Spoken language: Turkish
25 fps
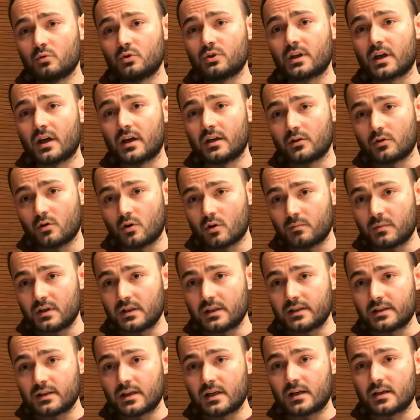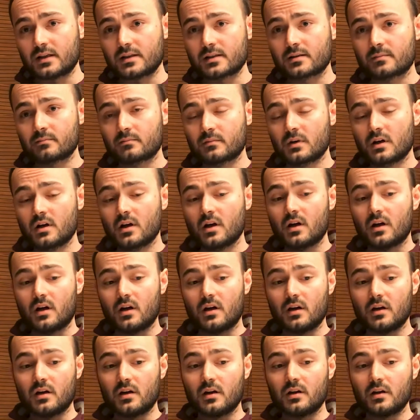Bu hikayeyi görmeleri lazım.
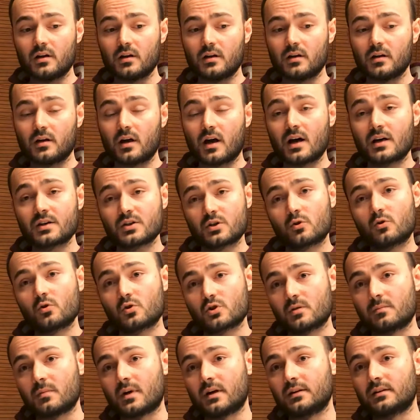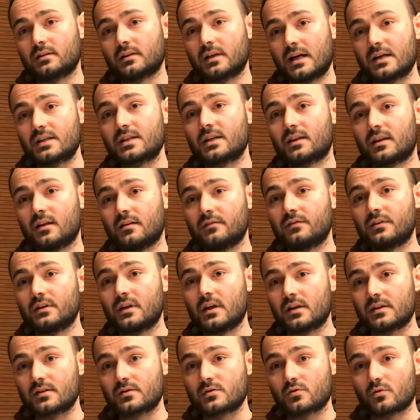E, ancak o zaman gerçekten
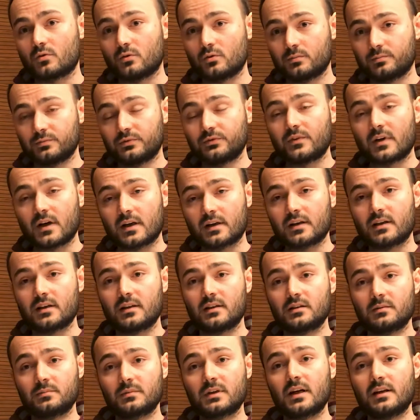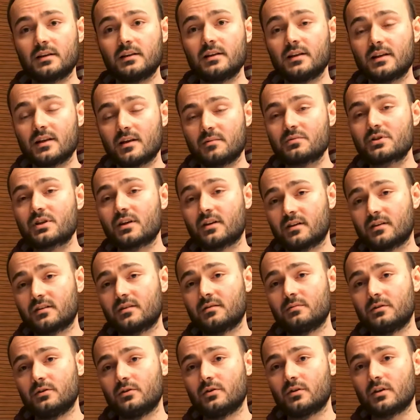finansçı olup fark yaratıp kendilerinden bir şey
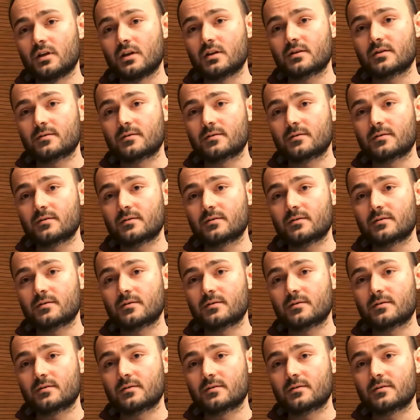katabiliyorlar.